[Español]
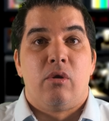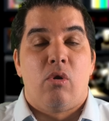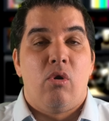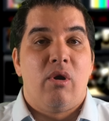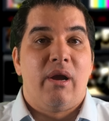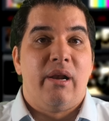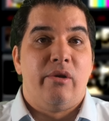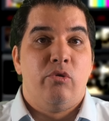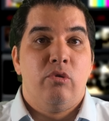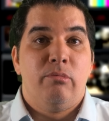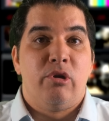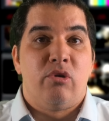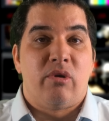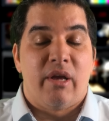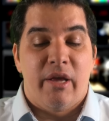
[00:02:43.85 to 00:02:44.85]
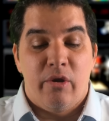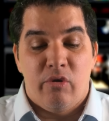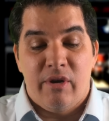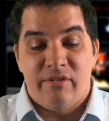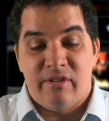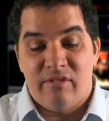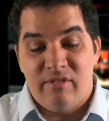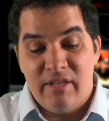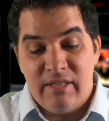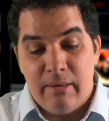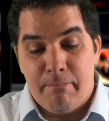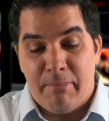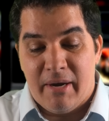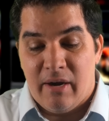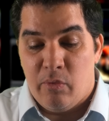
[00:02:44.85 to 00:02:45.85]
con el número que ellos
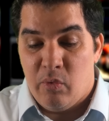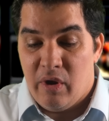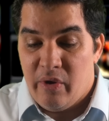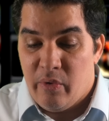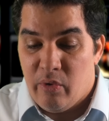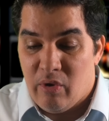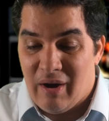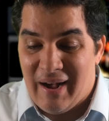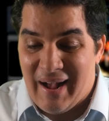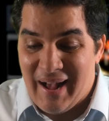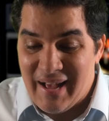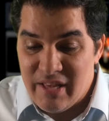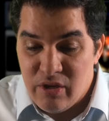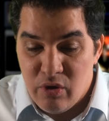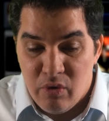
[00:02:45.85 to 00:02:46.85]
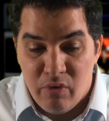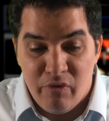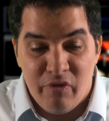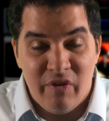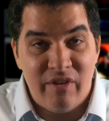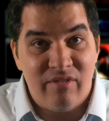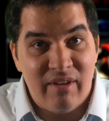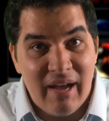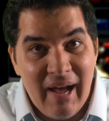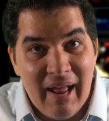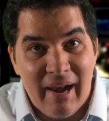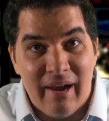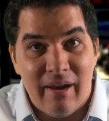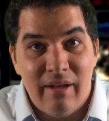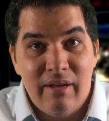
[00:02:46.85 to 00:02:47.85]
necesitan para el nuevo año
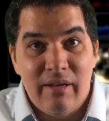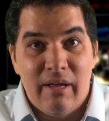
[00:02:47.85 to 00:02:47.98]
fiscal.